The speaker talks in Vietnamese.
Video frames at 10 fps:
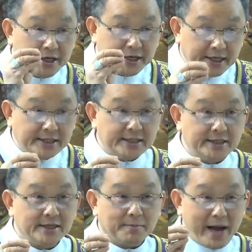nữ
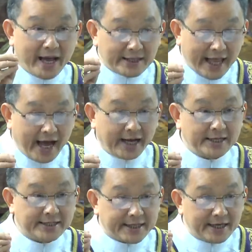mang thai
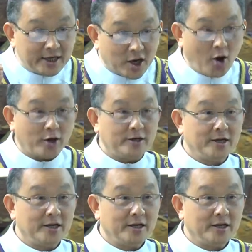sinh con